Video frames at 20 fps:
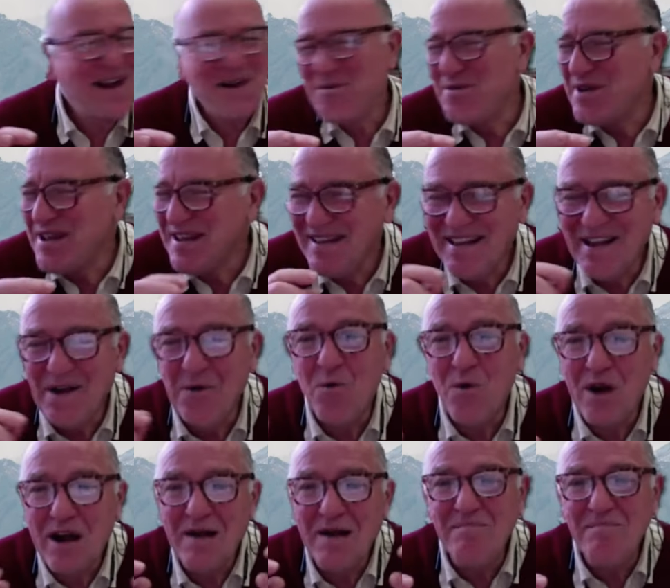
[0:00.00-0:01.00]
Quindi
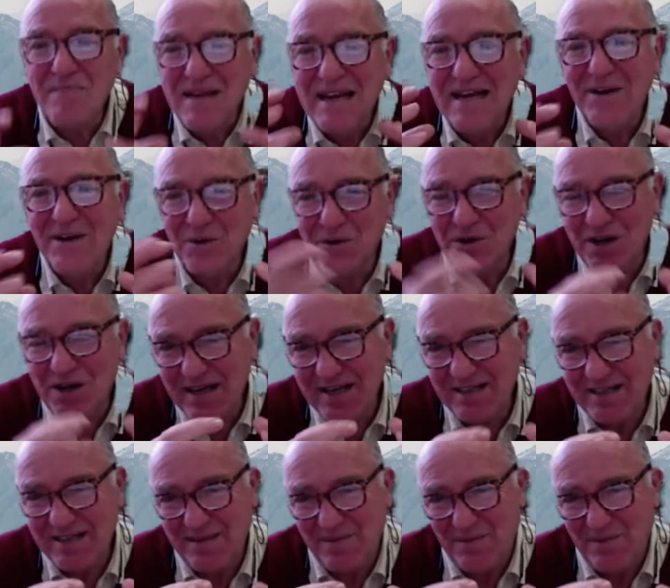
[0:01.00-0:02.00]
quel
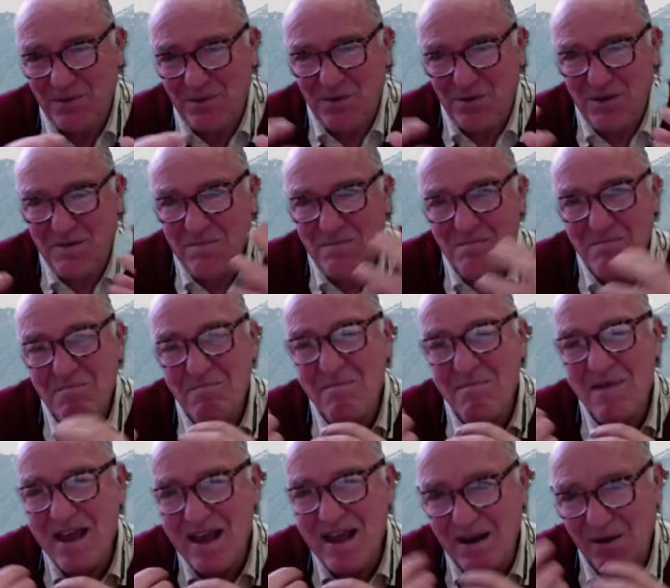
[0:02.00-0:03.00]
milionesimo in
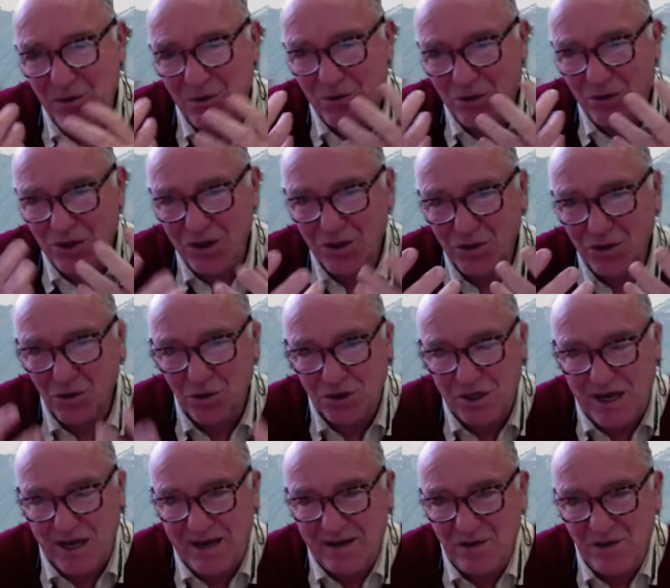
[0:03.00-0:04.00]
meno di
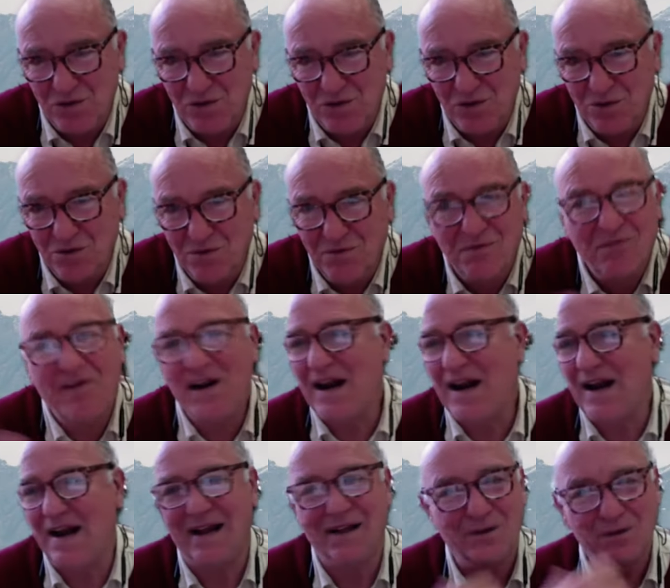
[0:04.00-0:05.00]
dosaggio,
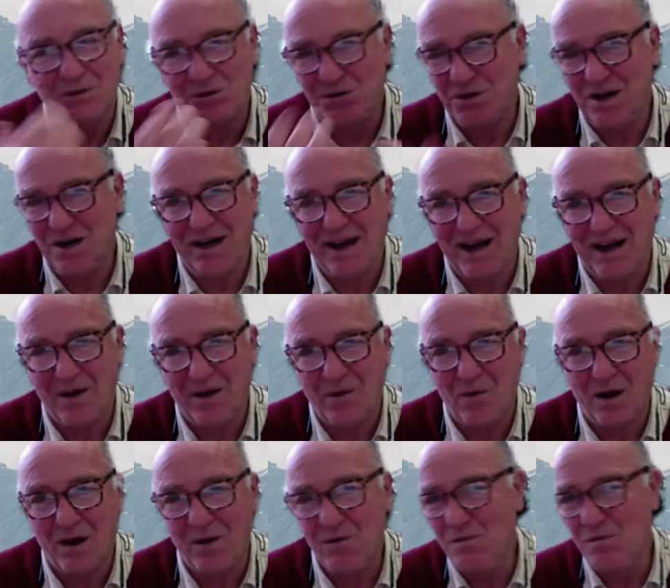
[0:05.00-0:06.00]
fra l'altro
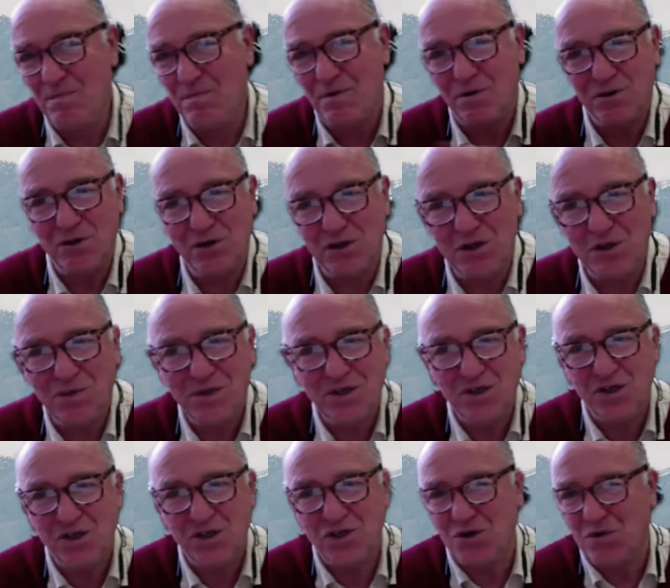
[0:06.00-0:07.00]
nell'acqua, un po' si
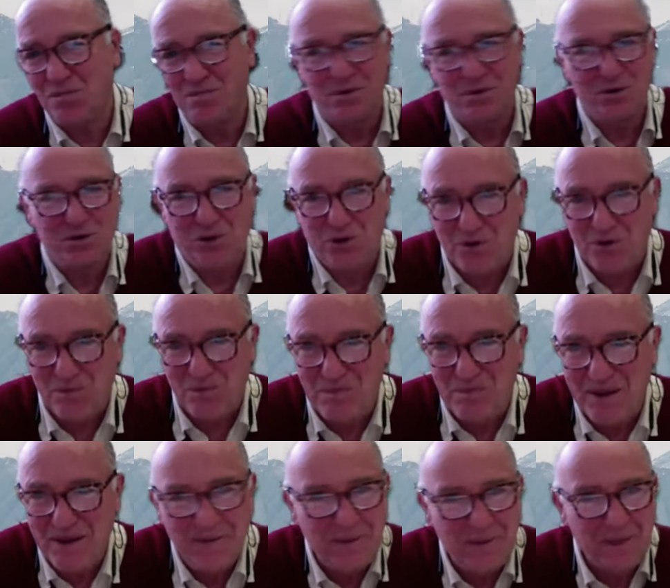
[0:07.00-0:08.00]
diluisce, un po' si
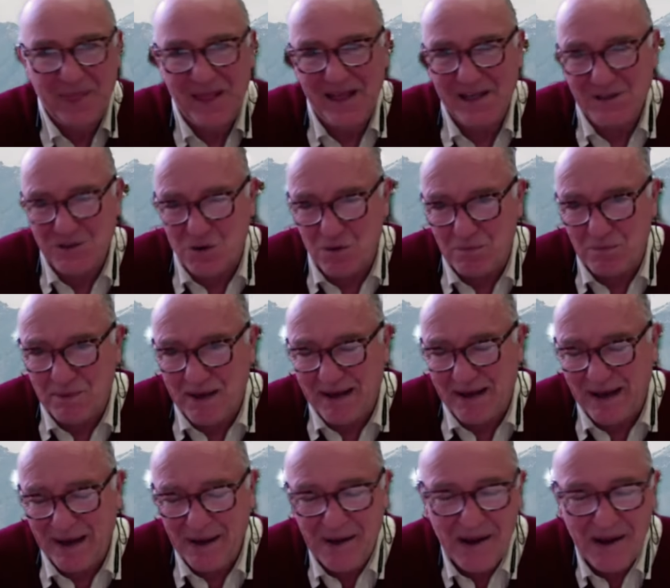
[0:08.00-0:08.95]
rompe e scompare.